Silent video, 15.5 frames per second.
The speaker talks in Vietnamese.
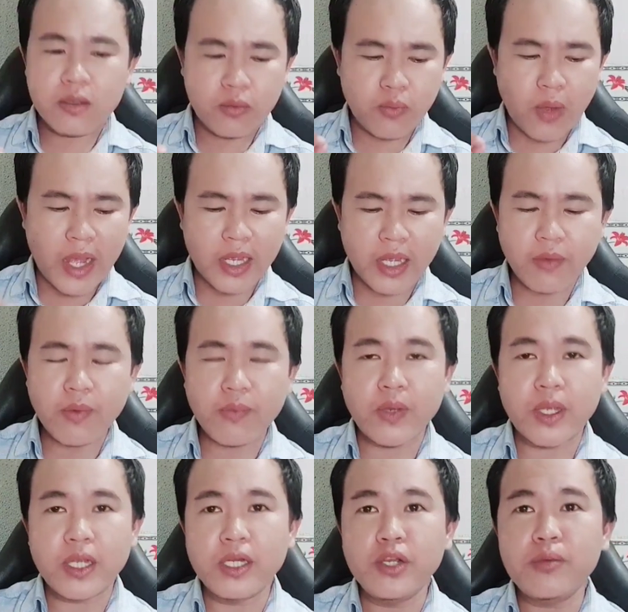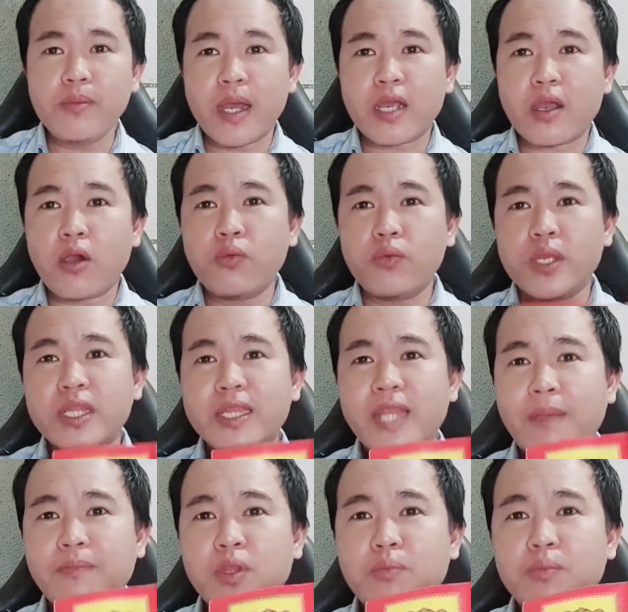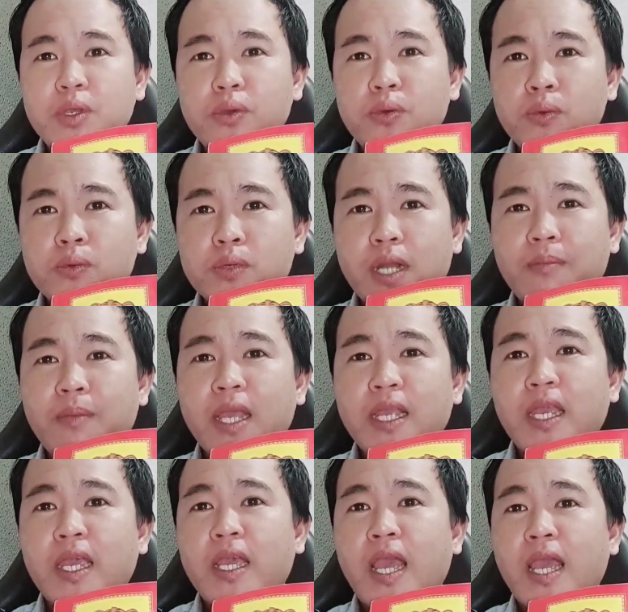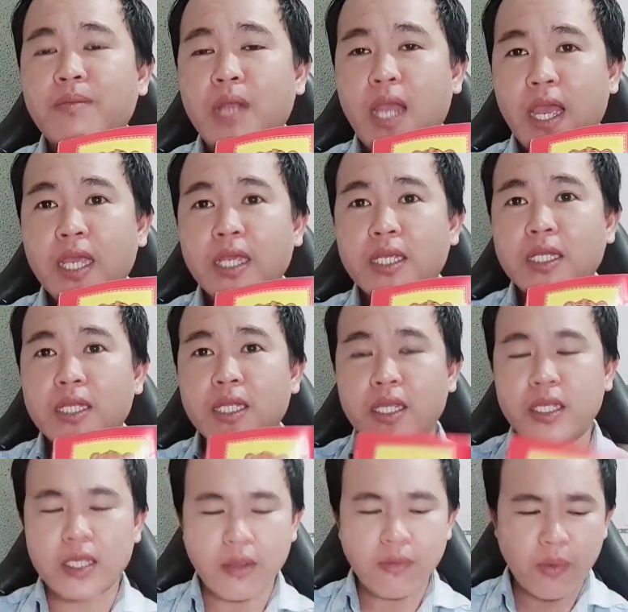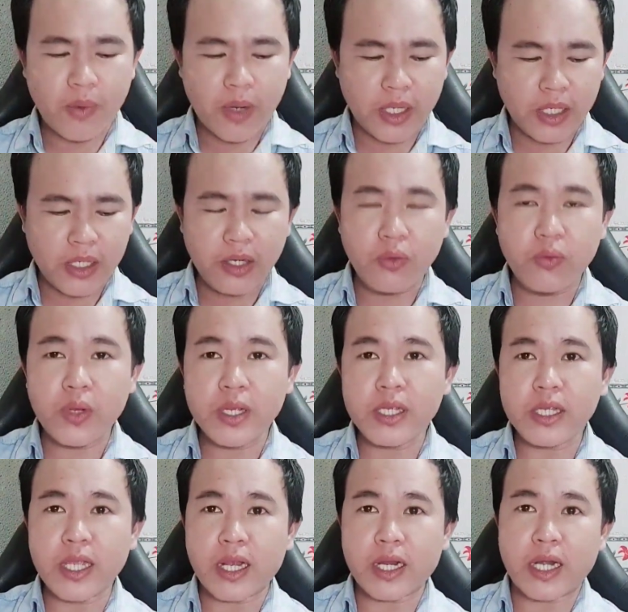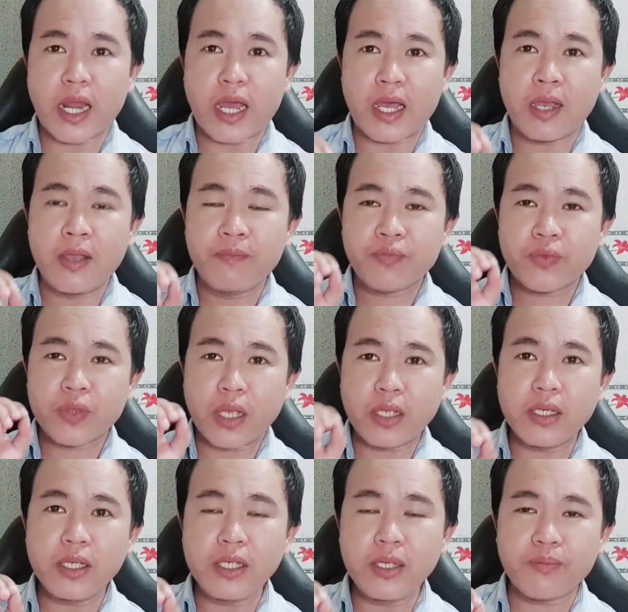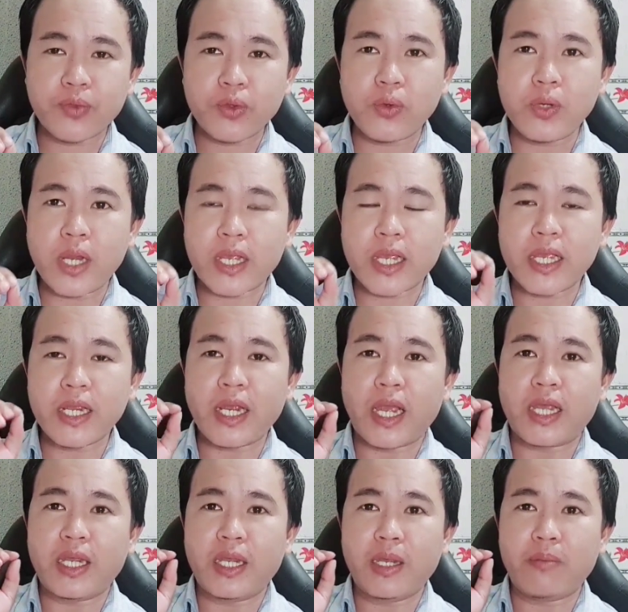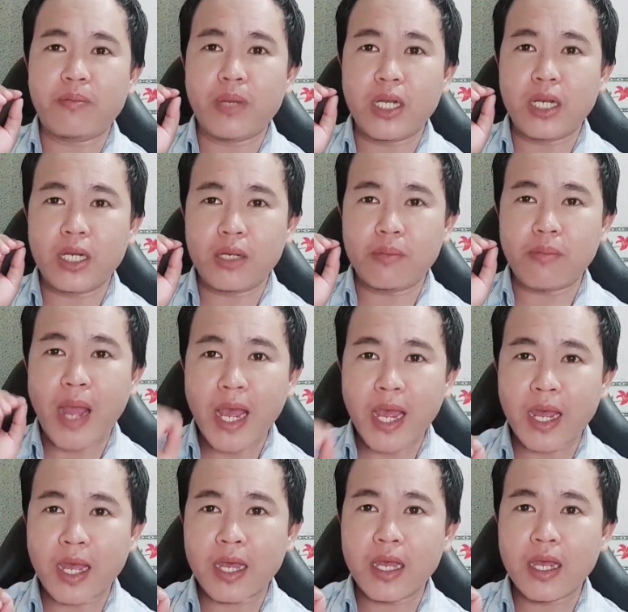và các quý vị nếu mà có quyển tam tông miếu năm 2022 thì các quý vị lưu ý rằng là để ý dùm tôi là cái ngày 13